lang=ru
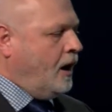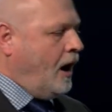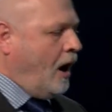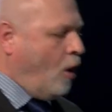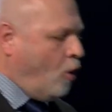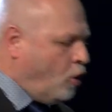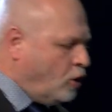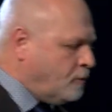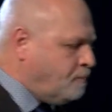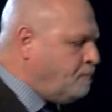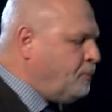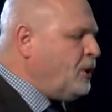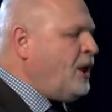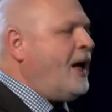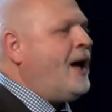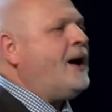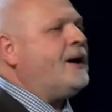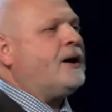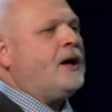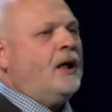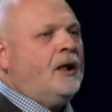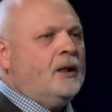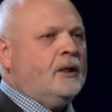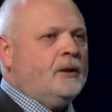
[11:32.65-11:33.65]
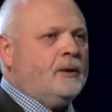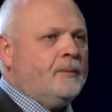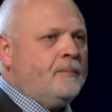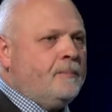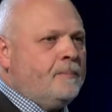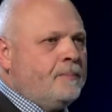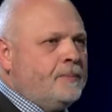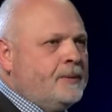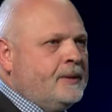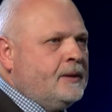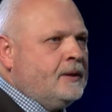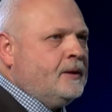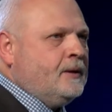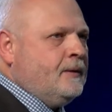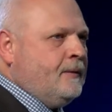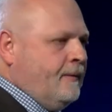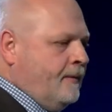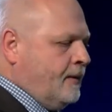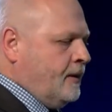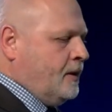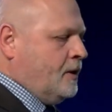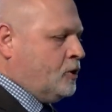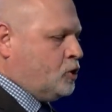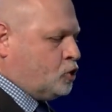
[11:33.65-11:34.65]
а он плакал.
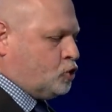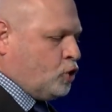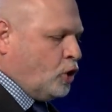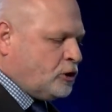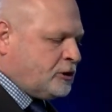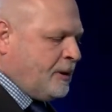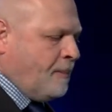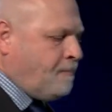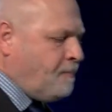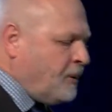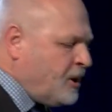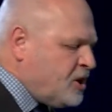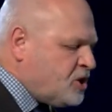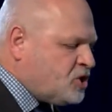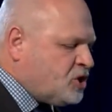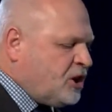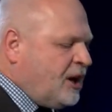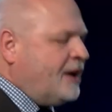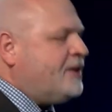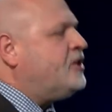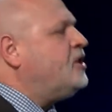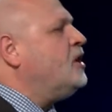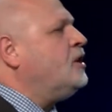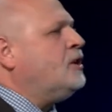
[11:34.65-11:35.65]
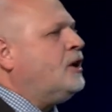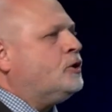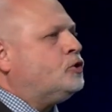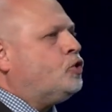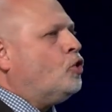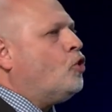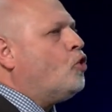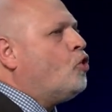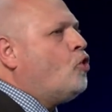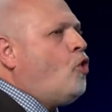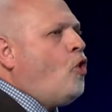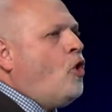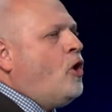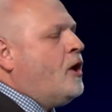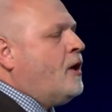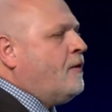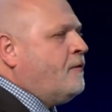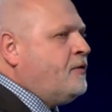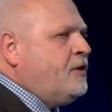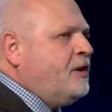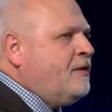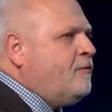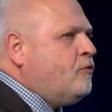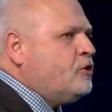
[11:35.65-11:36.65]
Что-то происходило другое
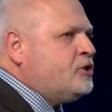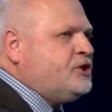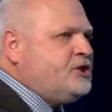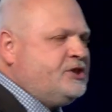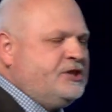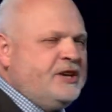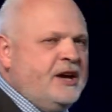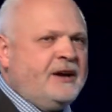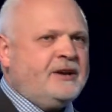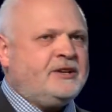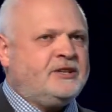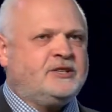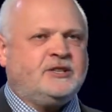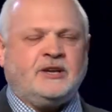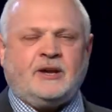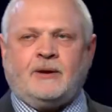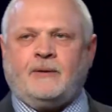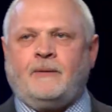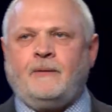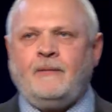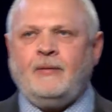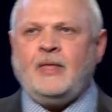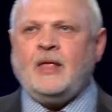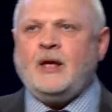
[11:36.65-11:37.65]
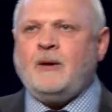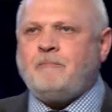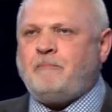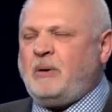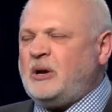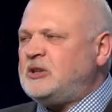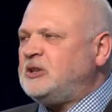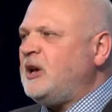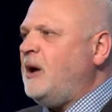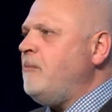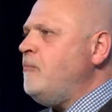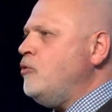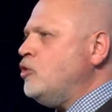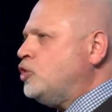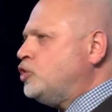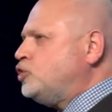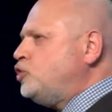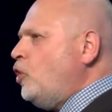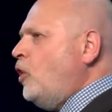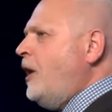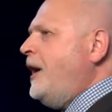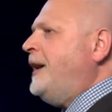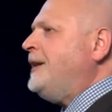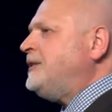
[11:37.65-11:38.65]
в его сердце – потому
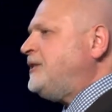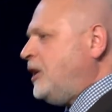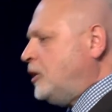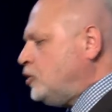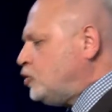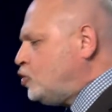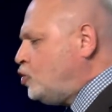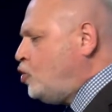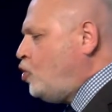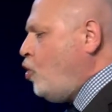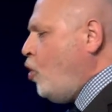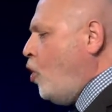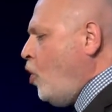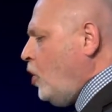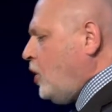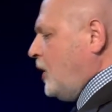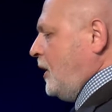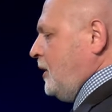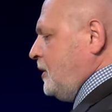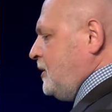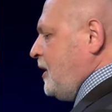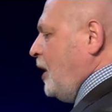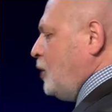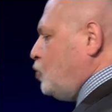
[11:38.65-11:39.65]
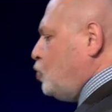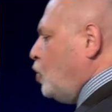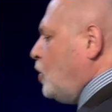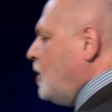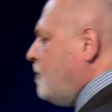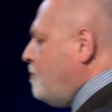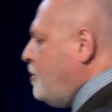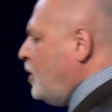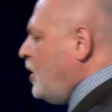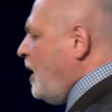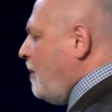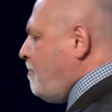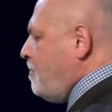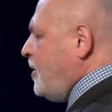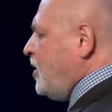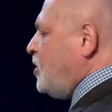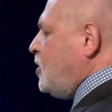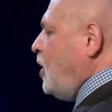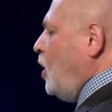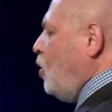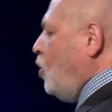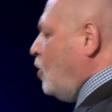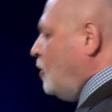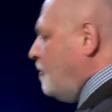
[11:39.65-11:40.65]
что этот город, который был
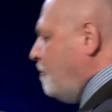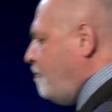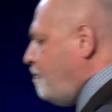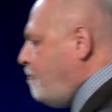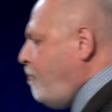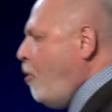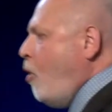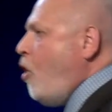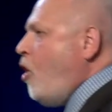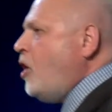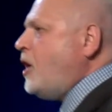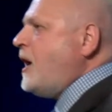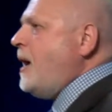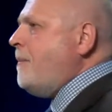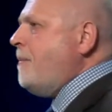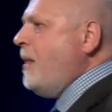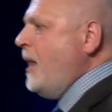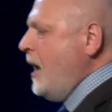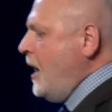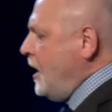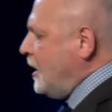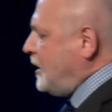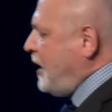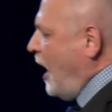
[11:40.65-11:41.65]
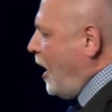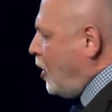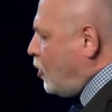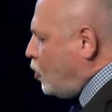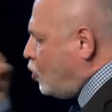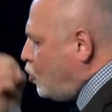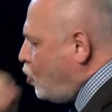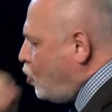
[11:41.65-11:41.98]
определен Богом, как